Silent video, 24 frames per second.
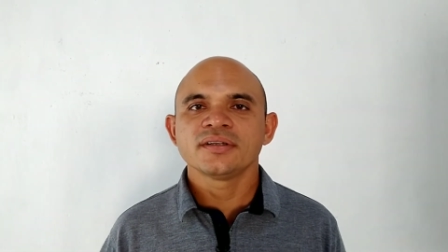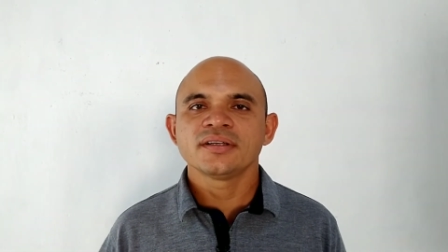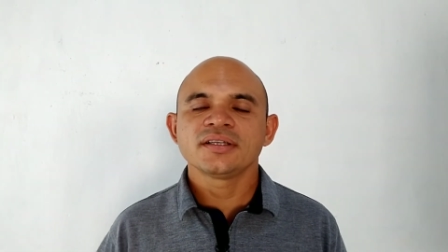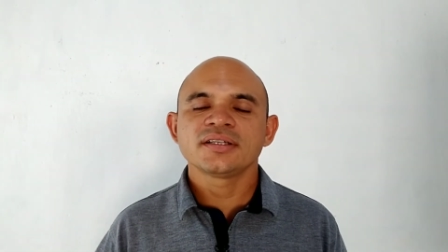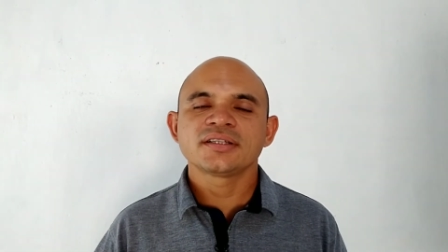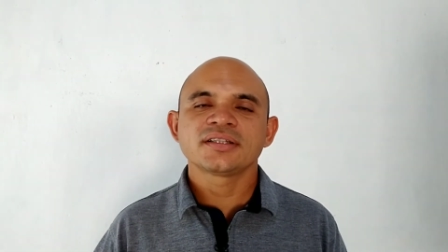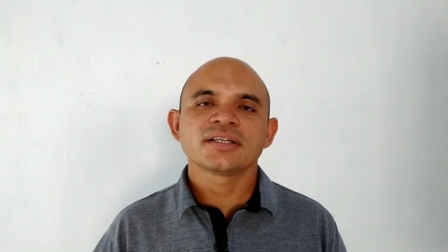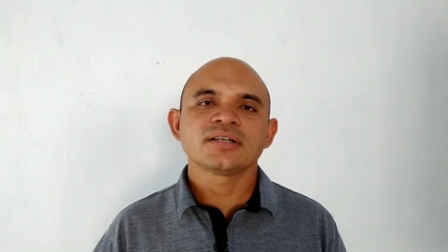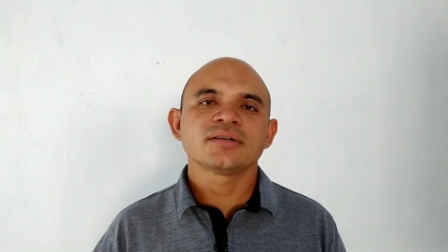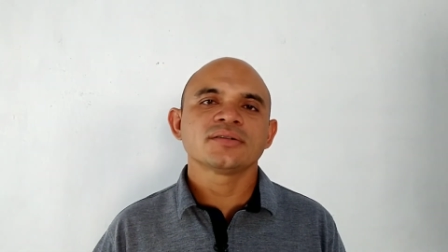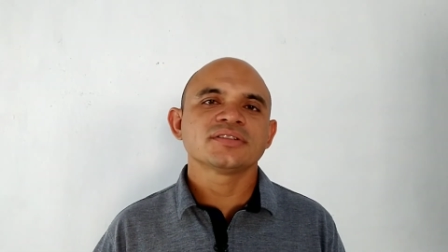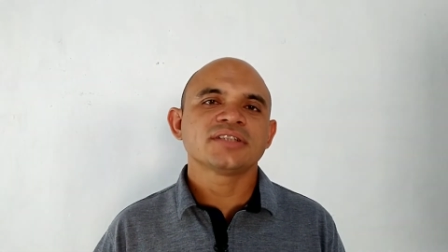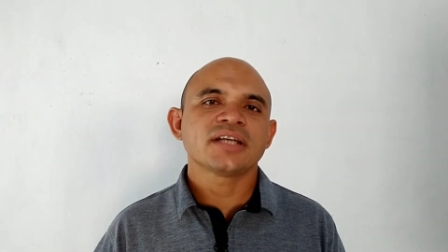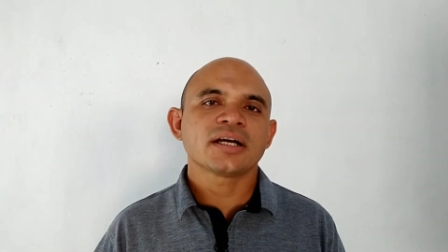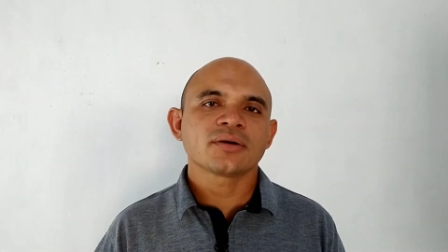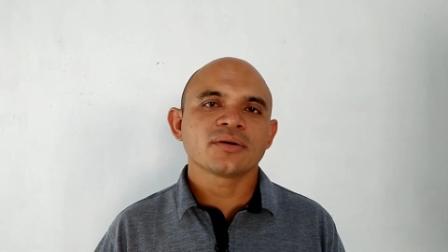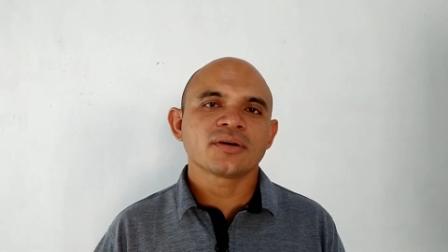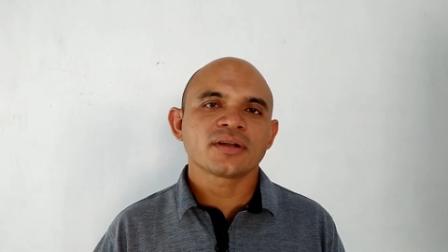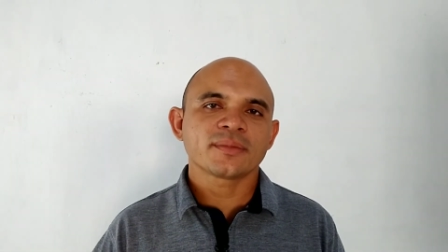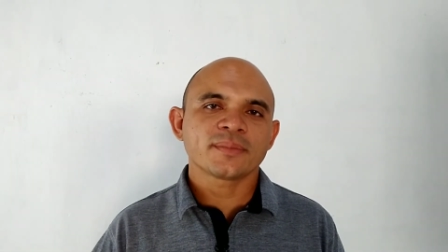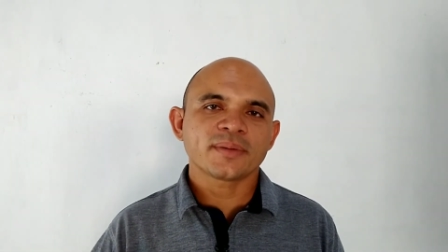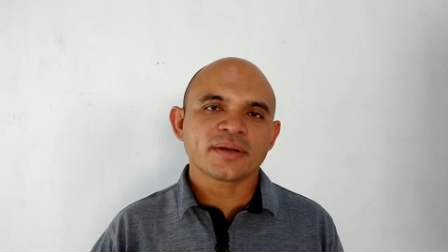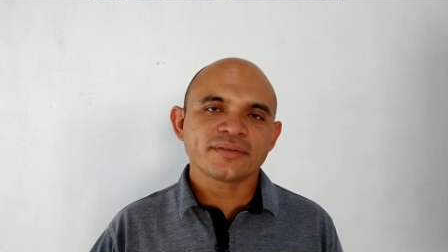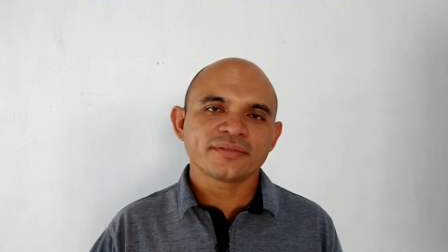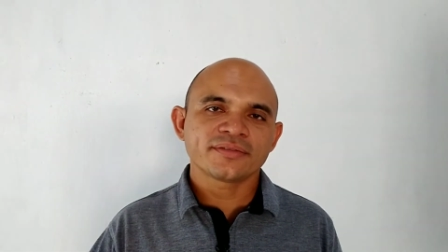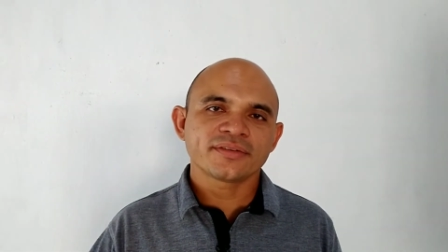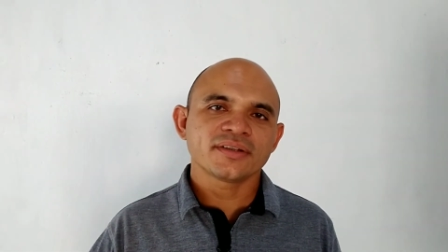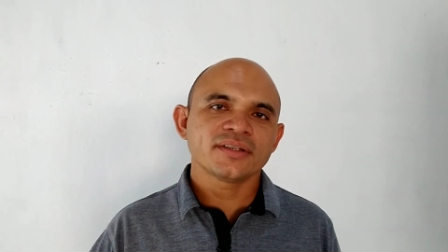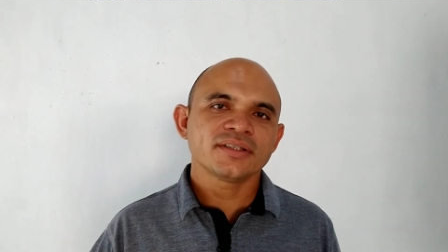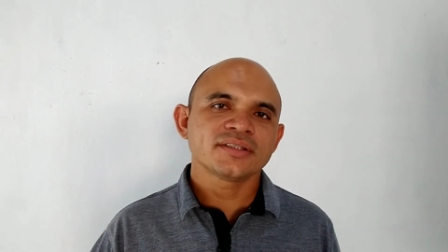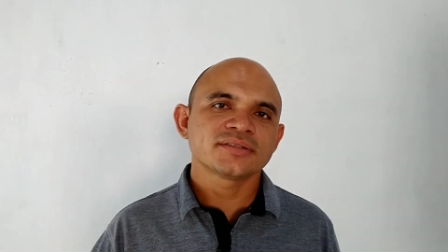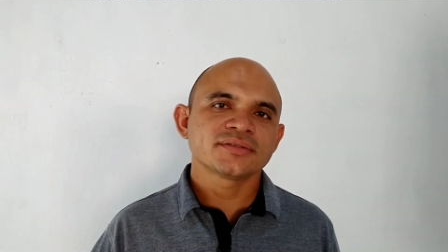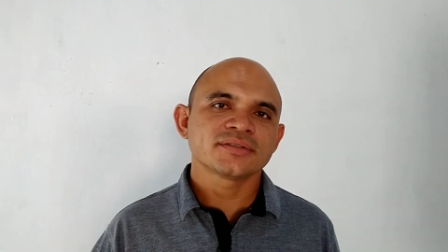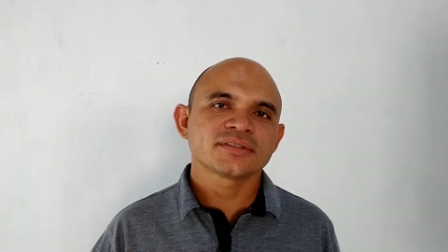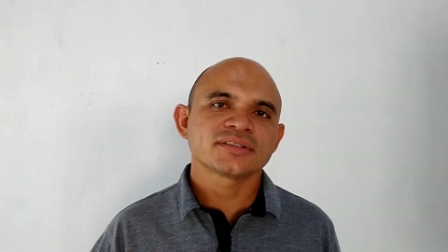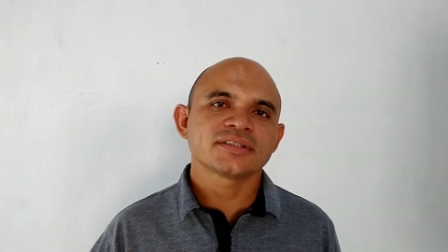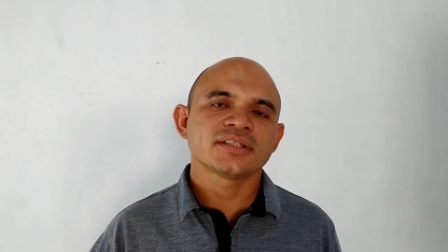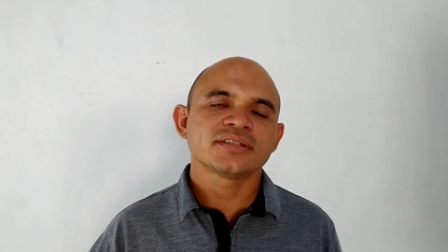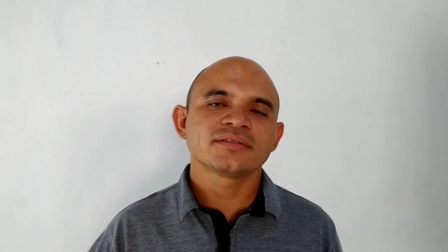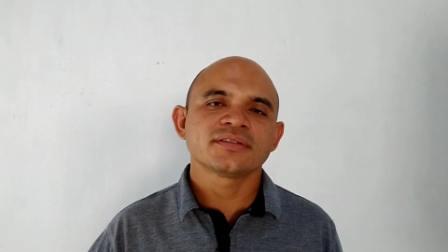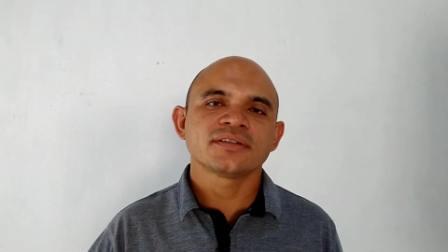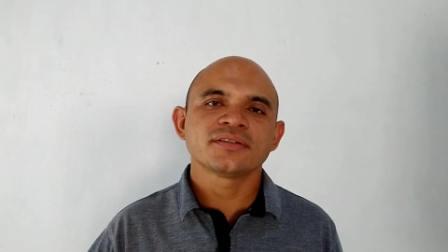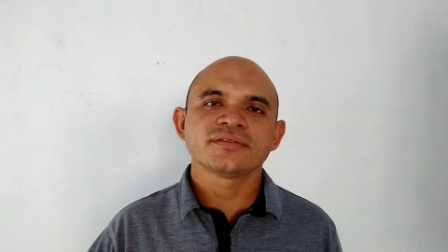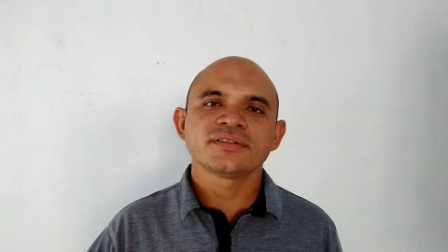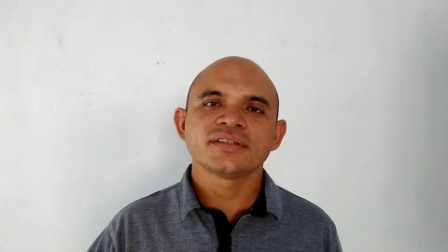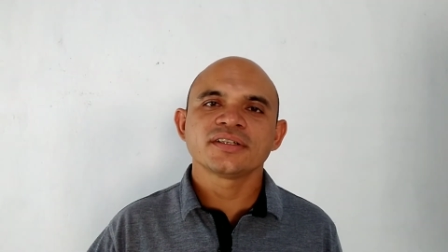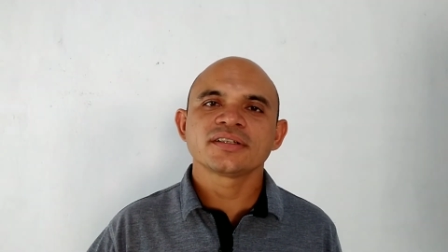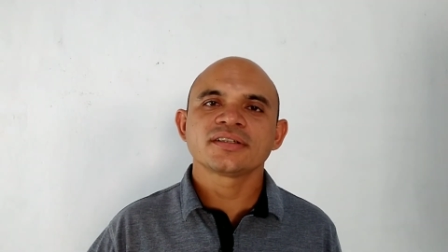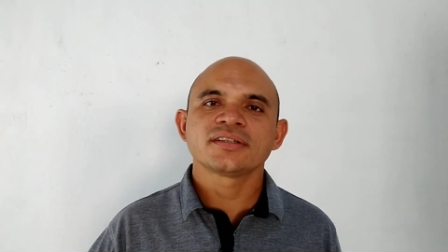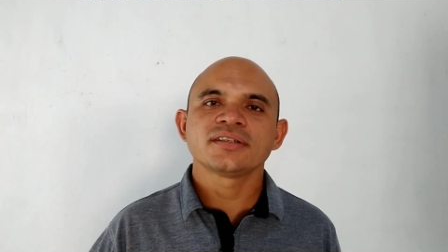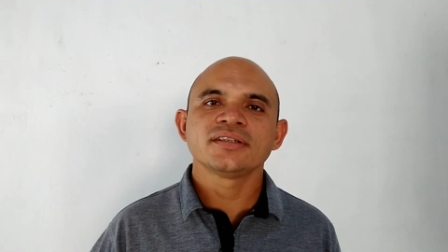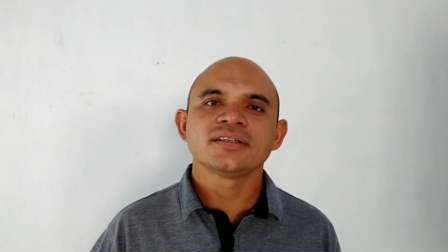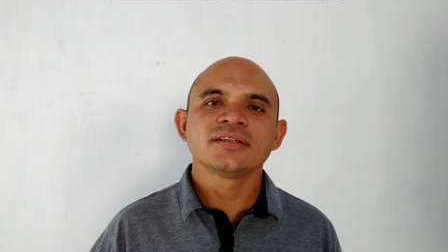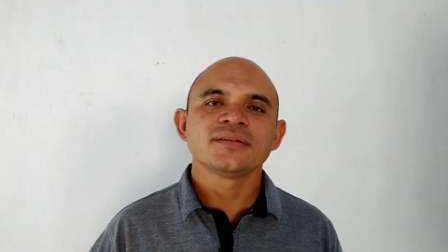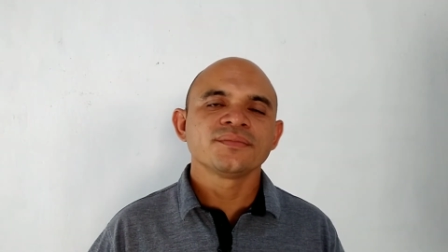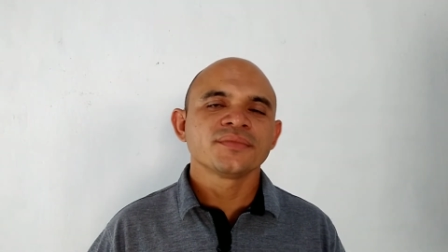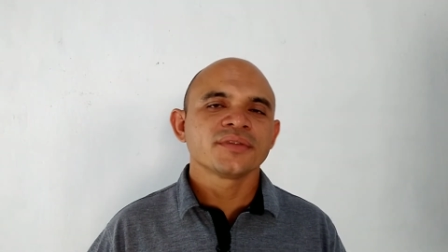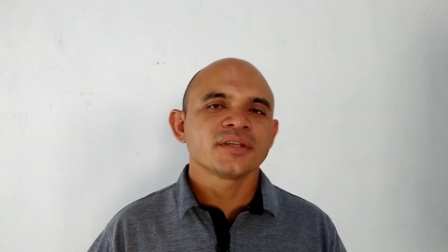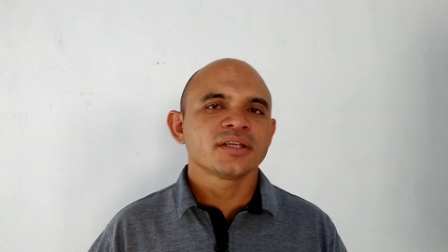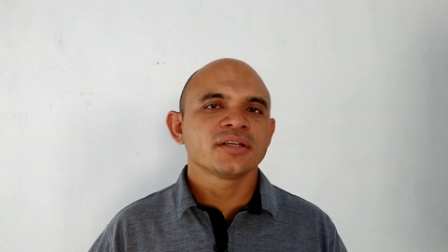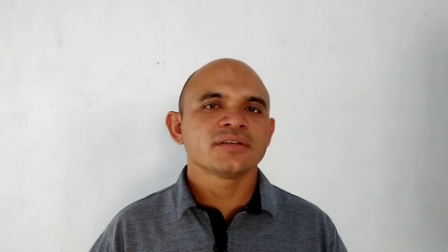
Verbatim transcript: Então, da agora para frente, vocês vão ver que